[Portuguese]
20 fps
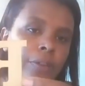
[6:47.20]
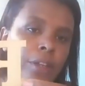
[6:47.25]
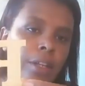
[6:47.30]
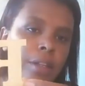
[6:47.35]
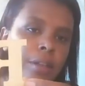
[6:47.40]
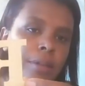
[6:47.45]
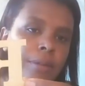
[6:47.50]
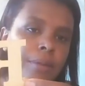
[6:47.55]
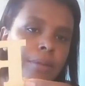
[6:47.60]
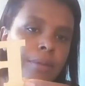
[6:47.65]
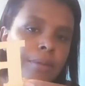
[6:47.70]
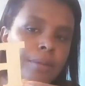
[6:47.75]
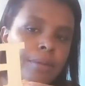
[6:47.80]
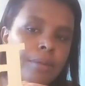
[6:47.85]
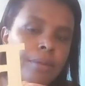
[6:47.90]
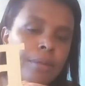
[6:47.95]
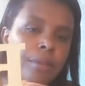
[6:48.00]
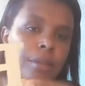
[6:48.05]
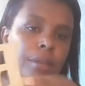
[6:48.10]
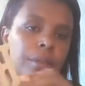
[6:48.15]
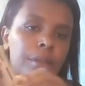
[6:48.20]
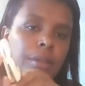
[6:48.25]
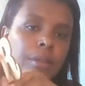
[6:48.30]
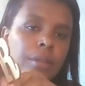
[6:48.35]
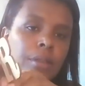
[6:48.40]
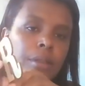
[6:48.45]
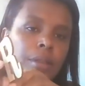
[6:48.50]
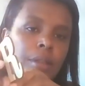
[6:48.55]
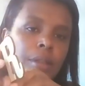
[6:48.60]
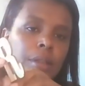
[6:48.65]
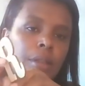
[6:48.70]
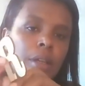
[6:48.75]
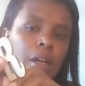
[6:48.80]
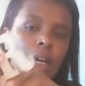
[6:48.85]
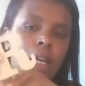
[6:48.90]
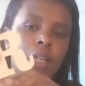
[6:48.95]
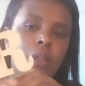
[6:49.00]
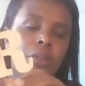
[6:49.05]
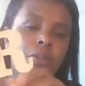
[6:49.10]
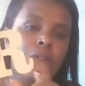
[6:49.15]
vendo?
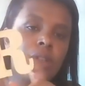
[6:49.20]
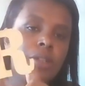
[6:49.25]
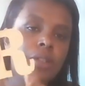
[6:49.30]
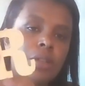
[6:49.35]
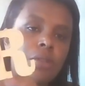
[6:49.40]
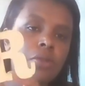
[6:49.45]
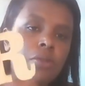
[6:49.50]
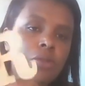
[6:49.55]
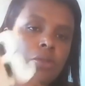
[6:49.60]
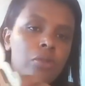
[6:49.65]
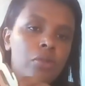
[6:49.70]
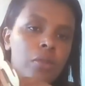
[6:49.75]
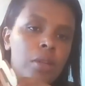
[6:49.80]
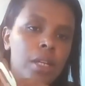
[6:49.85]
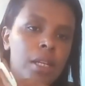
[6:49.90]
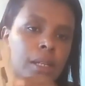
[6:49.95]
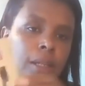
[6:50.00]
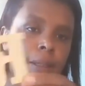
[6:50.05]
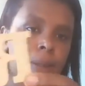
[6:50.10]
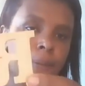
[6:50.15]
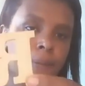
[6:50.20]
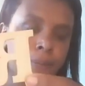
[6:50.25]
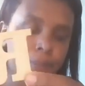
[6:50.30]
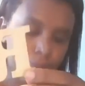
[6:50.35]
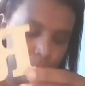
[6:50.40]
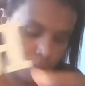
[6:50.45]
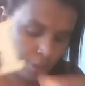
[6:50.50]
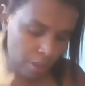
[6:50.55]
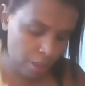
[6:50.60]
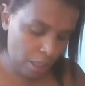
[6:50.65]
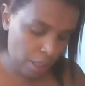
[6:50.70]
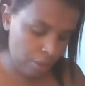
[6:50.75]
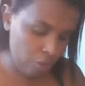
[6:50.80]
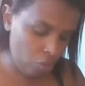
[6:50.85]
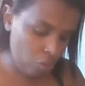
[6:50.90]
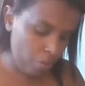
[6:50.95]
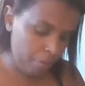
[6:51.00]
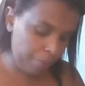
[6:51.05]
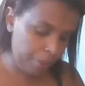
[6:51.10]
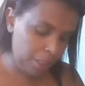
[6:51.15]
Aí eu vou ver se eu uso ele. Aí
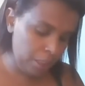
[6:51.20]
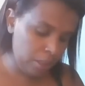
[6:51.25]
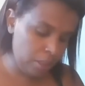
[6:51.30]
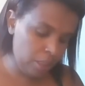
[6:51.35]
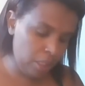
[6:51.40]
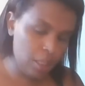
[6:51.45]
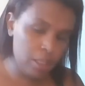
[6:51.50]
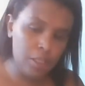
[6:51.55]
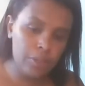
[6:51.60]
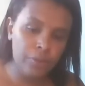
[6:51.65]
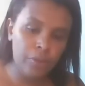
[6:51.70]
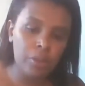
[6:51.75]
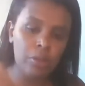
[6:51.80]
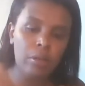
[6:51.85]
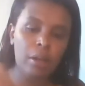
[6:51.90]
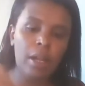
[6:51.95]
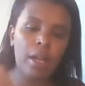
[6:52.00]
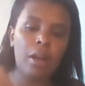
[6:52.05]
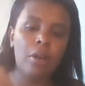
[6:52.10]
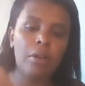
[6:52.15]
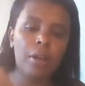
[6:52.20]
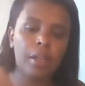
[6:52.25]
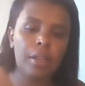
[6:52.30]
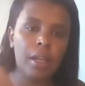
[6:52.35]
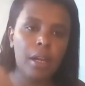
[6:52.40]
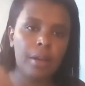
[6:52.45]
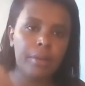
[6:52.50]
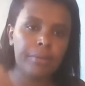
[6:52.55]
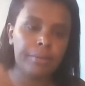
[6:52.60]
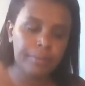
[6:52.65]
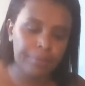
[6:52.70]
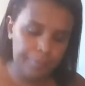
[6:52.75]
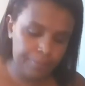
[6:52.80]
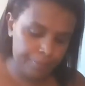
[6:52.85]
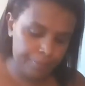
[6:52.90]
eu comprei três. Foi um real cada um.